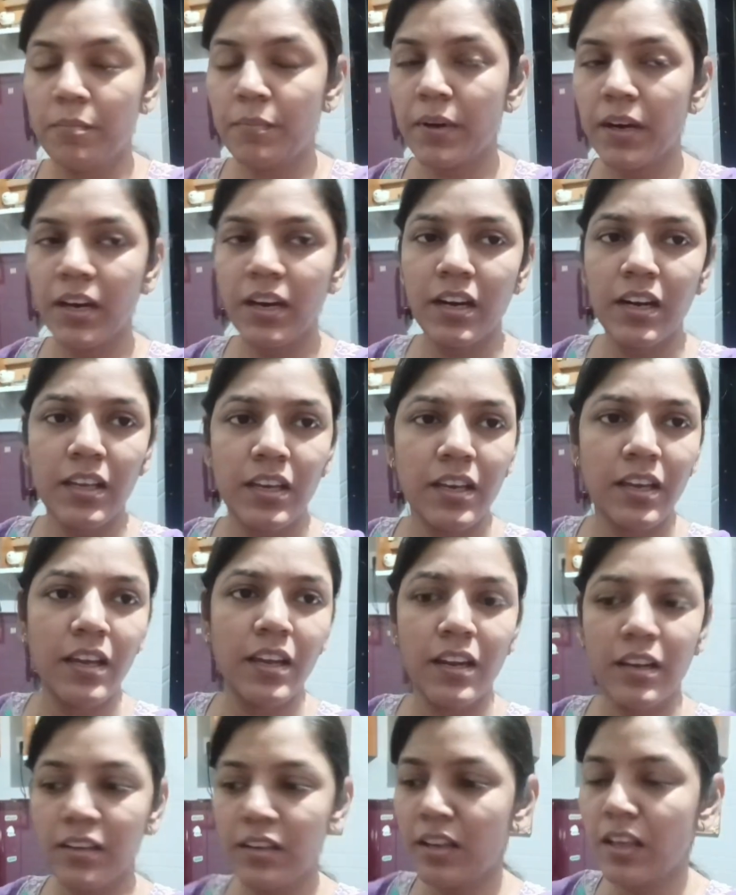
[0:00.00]
पकड़ के
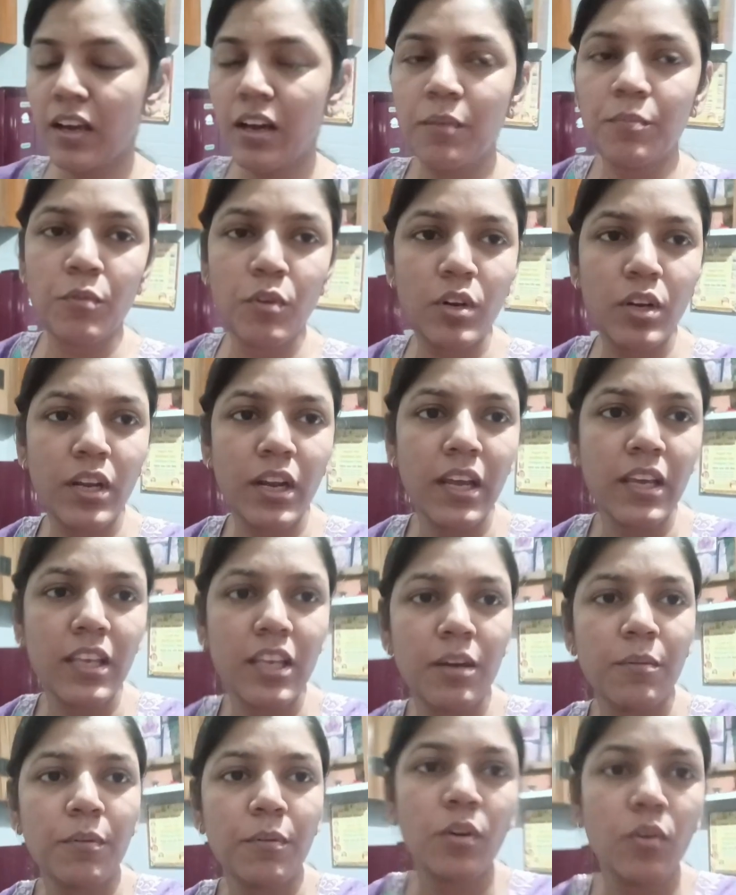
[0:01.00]
रखने का वो ट्राई
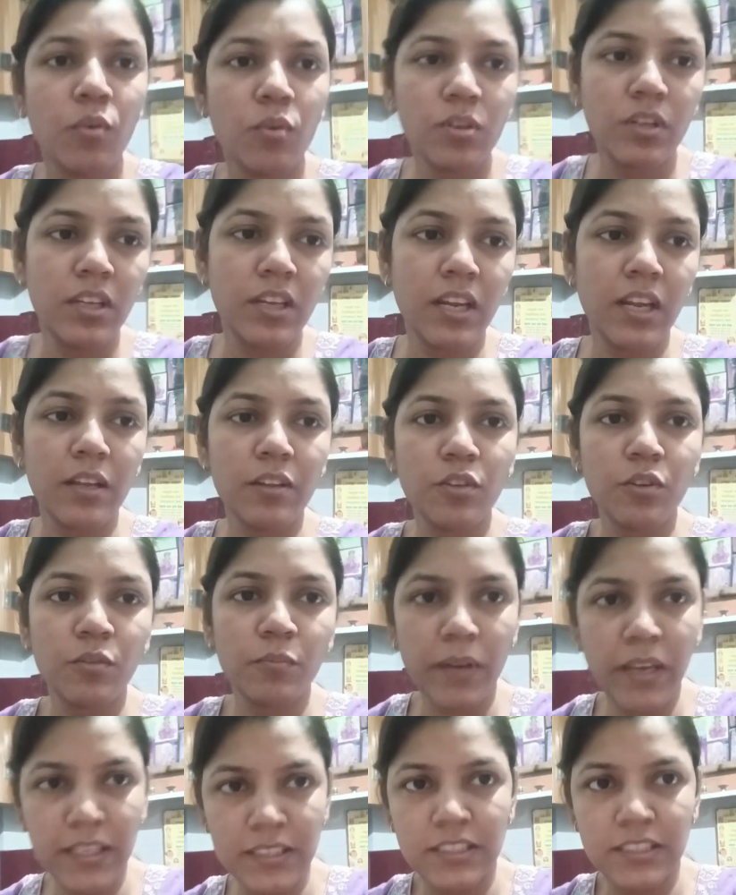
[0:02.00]
किया पर हो नहीं रहा है तो
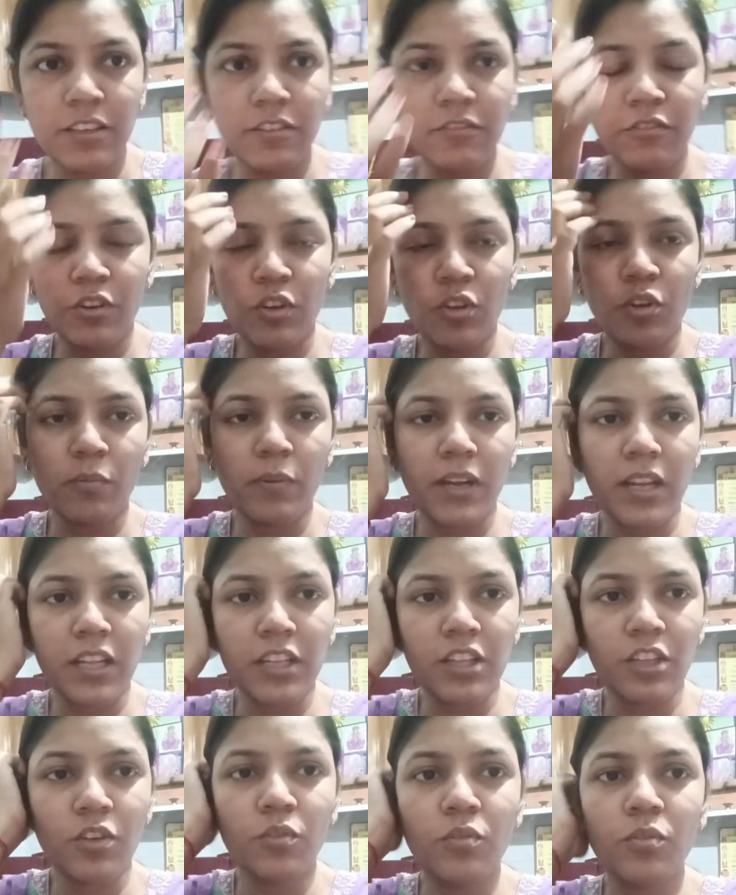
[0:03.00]
मैं ऐसी वीडियो
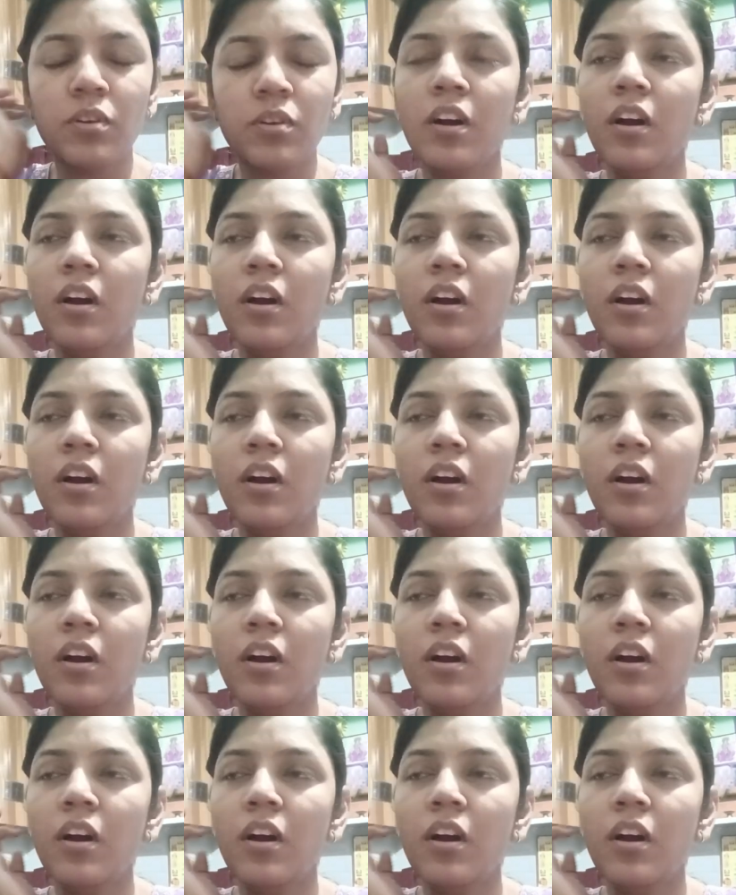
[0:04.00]
बनाती हूँ